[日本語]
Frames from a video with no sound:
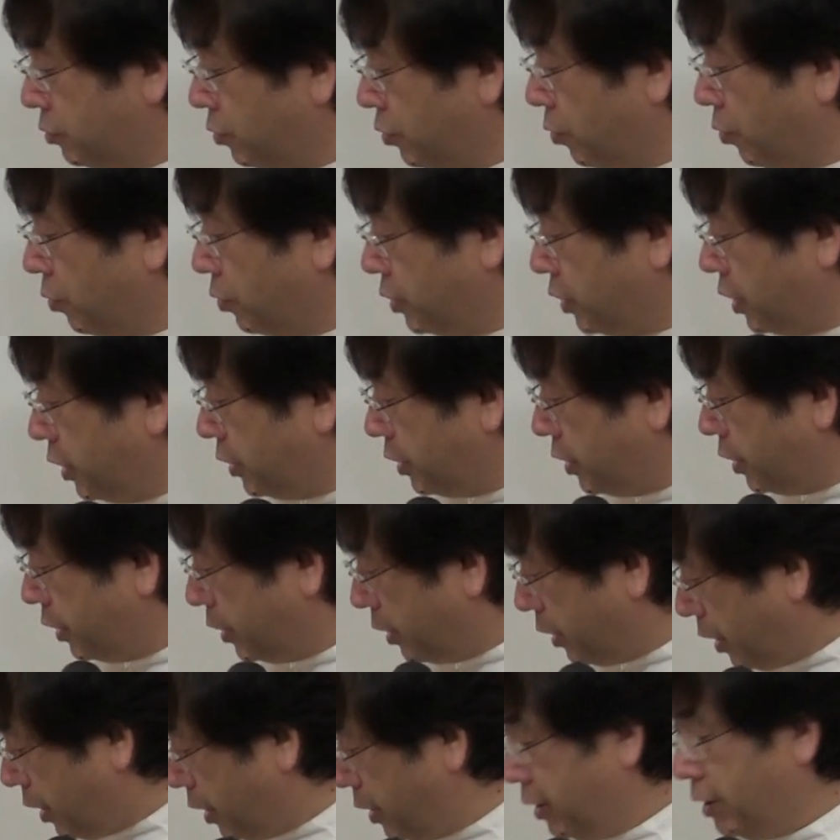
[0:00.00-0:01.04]
量を入れてい
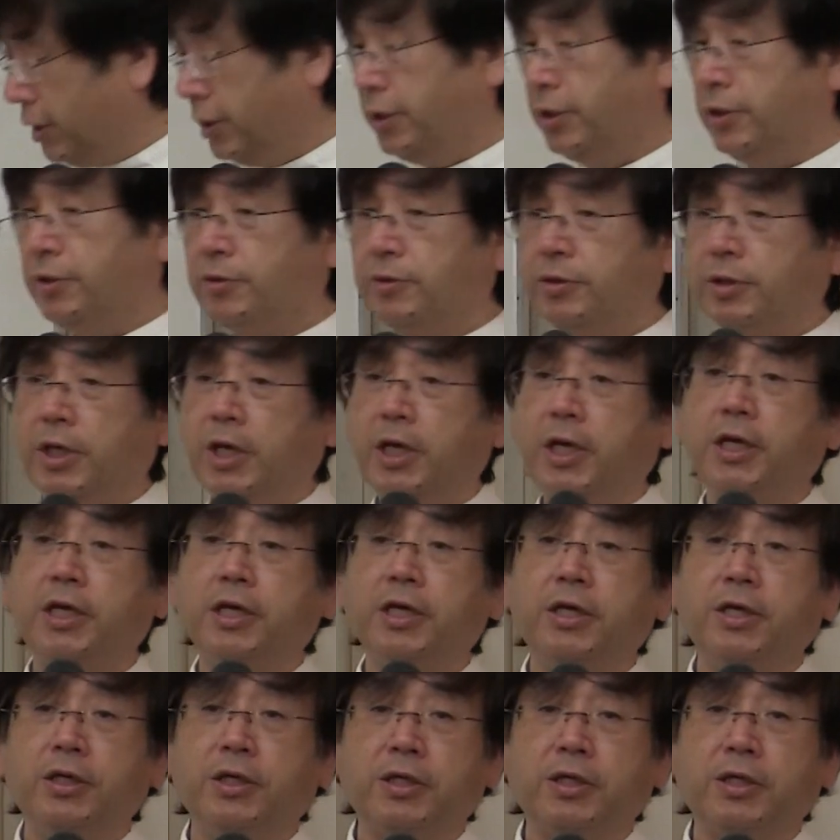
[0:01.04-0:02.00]
てで